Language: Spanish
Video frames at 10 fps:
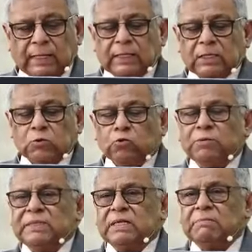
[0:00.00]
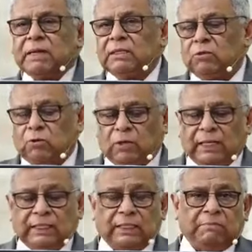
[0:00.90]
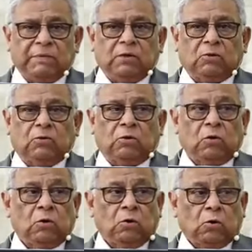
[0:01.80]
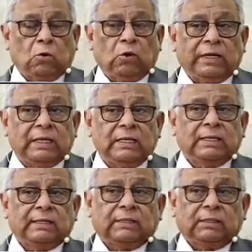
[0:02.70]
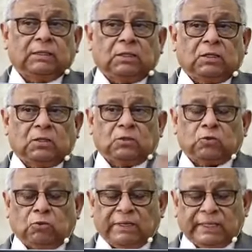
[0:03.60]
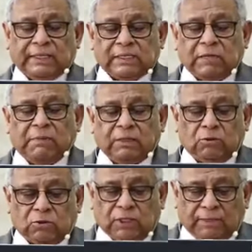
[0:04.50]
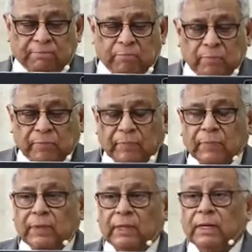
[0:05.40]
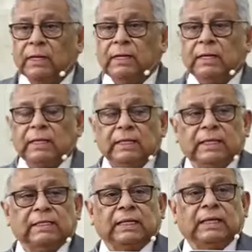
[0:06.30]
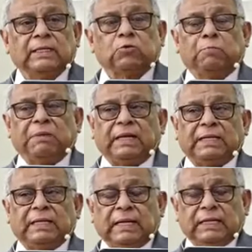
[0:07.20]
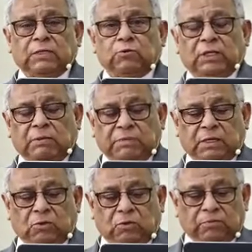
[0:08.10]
subestimando al enemigo o él sobreestimándose. Y ante la superioridad de su enemigo,